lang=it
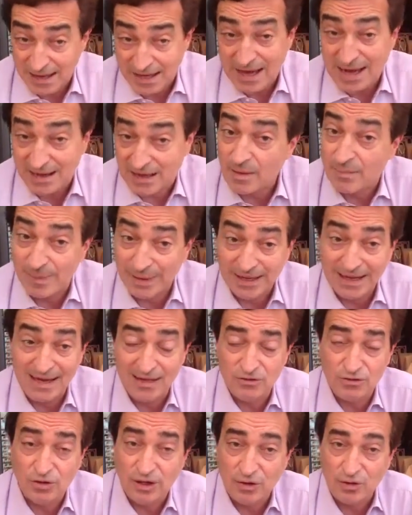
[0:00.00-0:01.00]
e anche
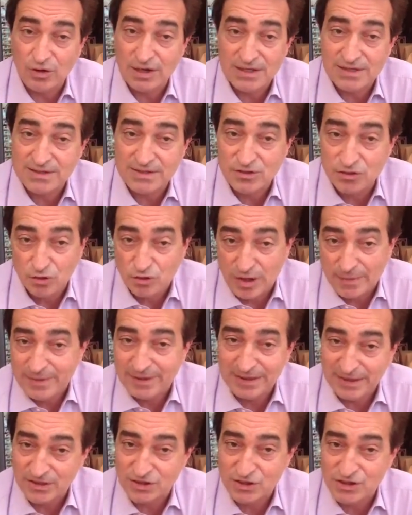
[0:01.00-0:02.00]
parlandone con la signora
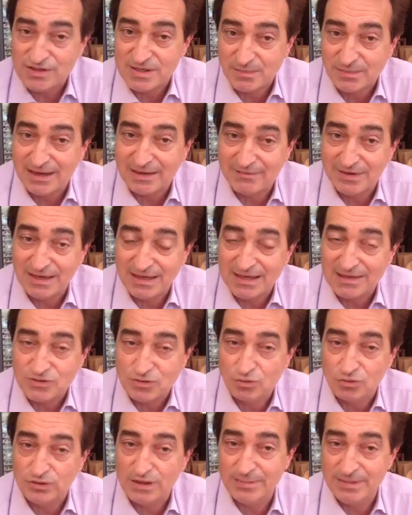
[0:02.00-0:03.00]
perché ci sembrava
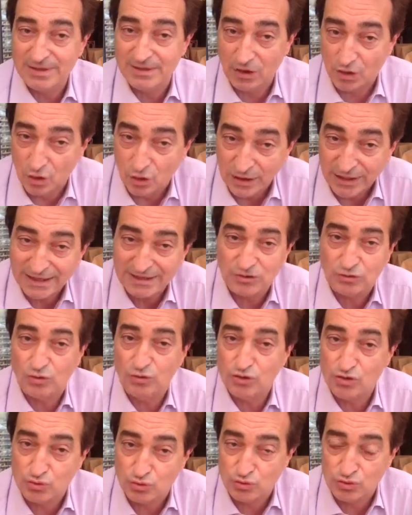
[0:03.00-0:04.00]
assolutamente
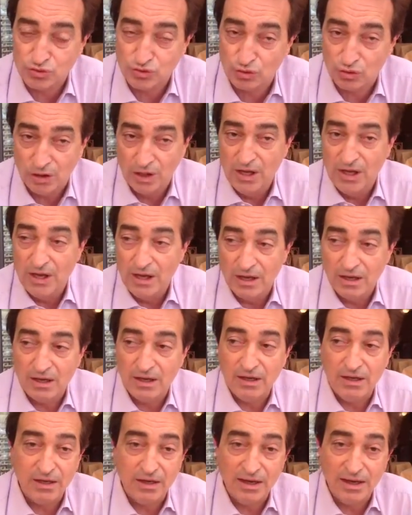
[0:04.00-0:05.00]
corretto e giusto
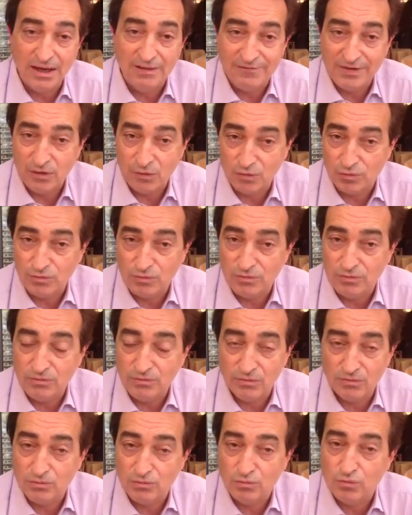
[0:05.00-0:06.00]
eh, avere
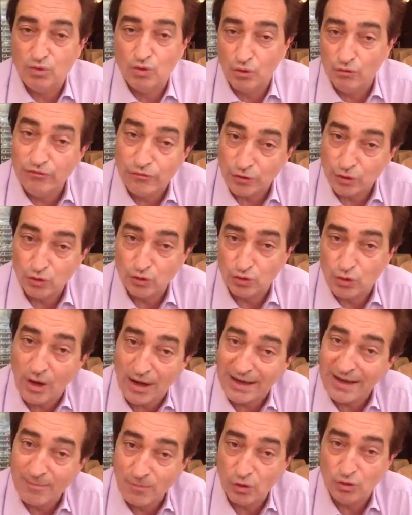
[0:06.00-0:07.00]
un confronto
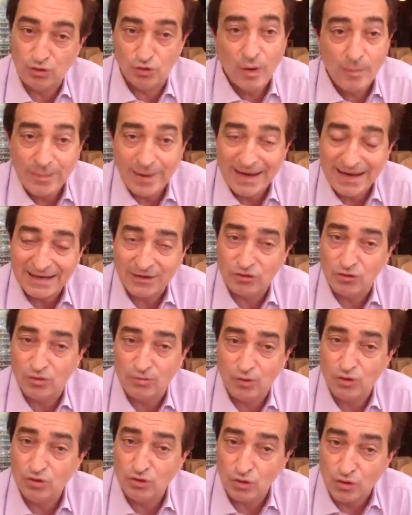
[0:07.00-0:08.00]
anche molto
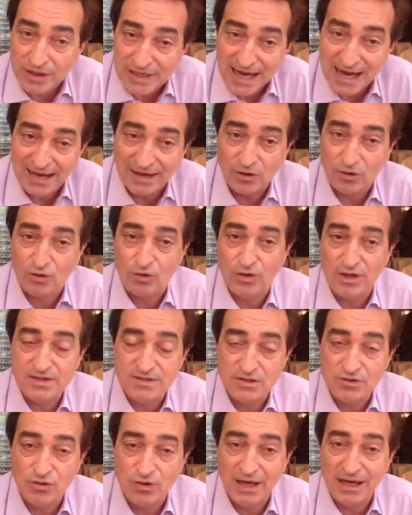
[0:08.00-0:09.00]
aperto, molto chiaro con la
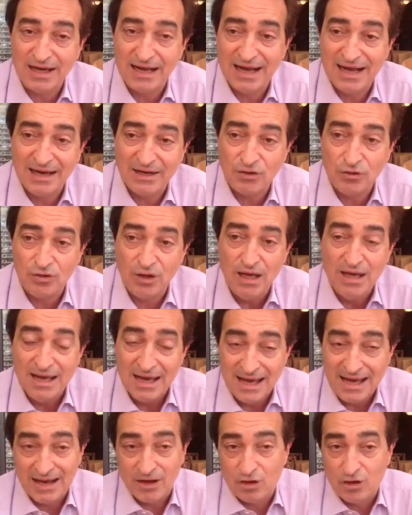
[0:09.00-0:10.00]
signora Carion,
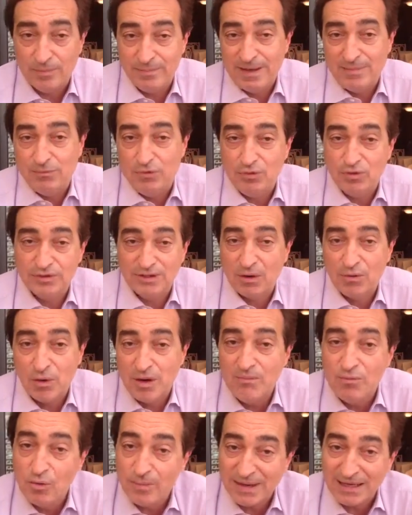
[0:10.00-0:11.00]
ecco, abbiamo, da
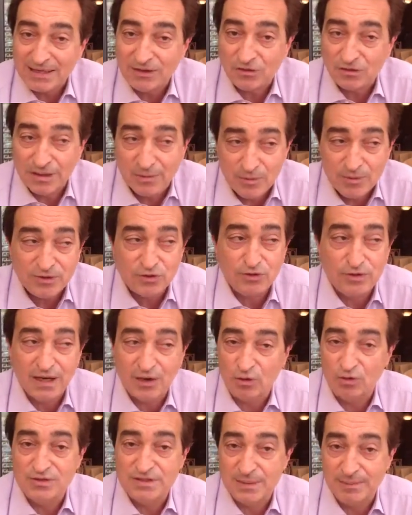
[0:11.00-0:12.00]
quel momento, dal momento
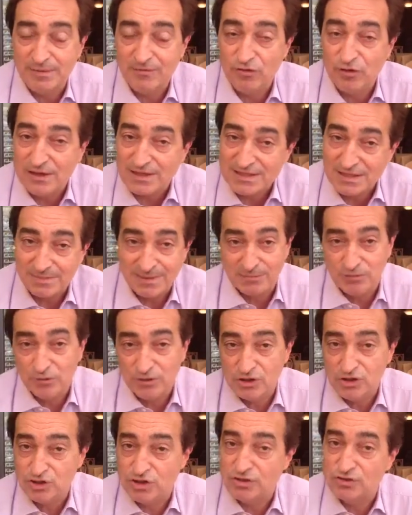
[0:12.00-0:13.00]
della consapevolezza,
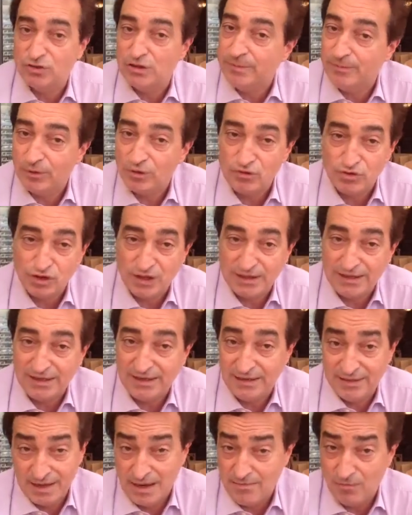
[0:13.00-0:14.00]
abbiamo deciso di
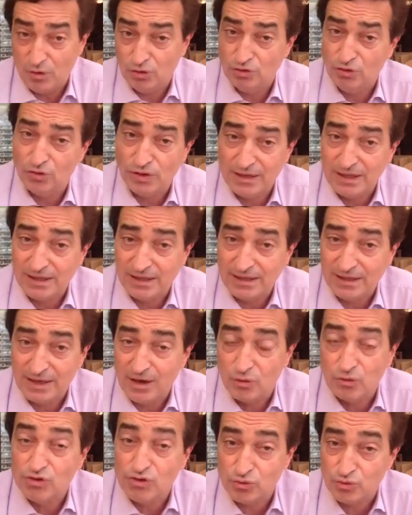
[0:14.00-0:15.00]
procedere nel modo che,
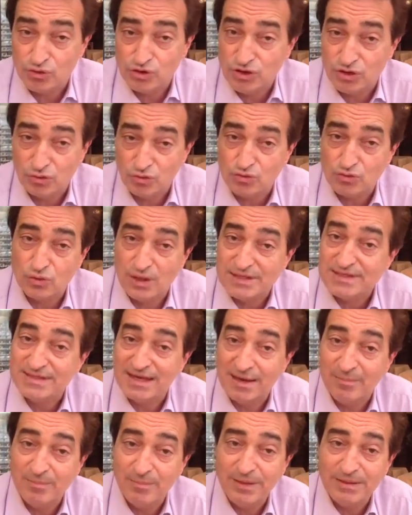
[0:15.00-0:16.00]
che oggi è uscito sulla
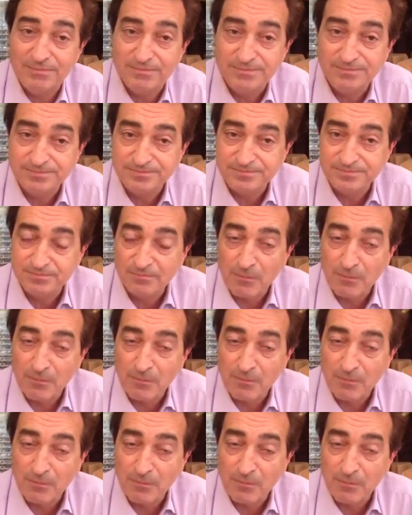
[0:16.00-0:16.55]
stampa.